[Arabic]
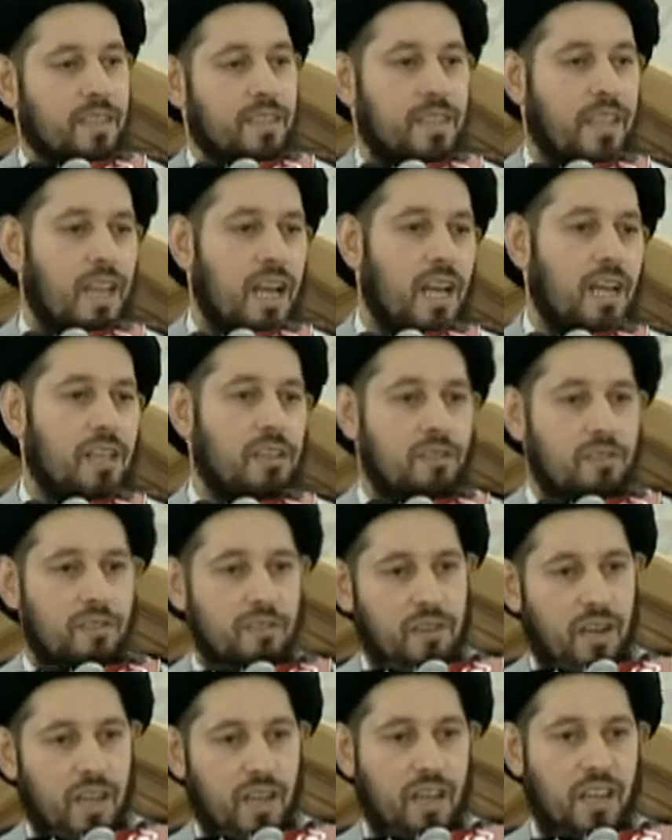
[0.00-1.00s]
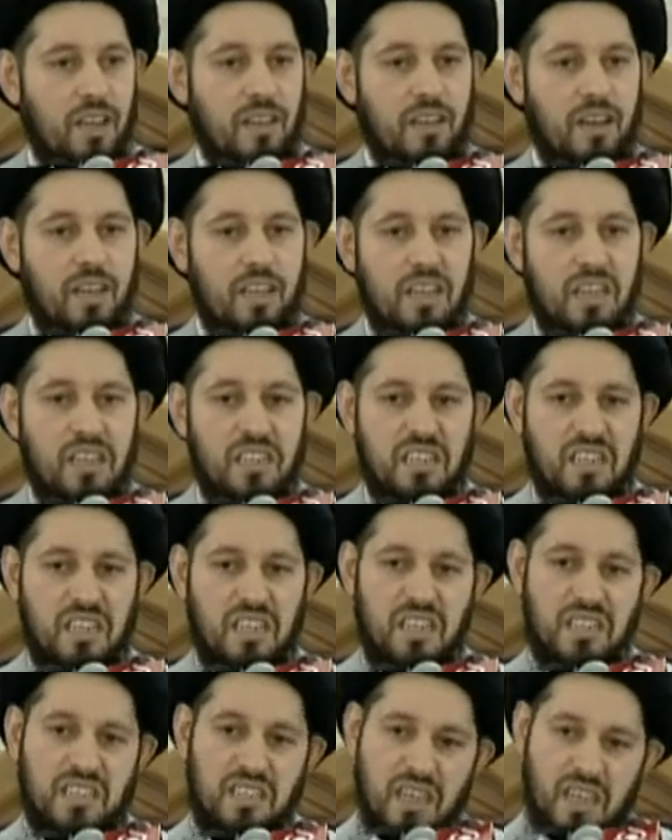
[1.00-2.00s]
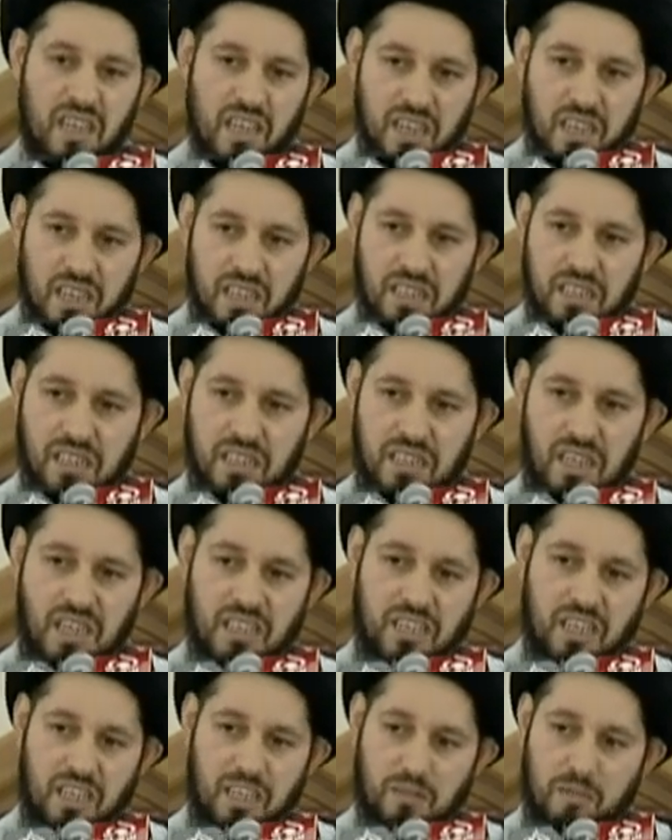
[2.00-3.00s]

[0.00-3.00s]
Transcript: نحن القضايا عندنا سهله نعتقد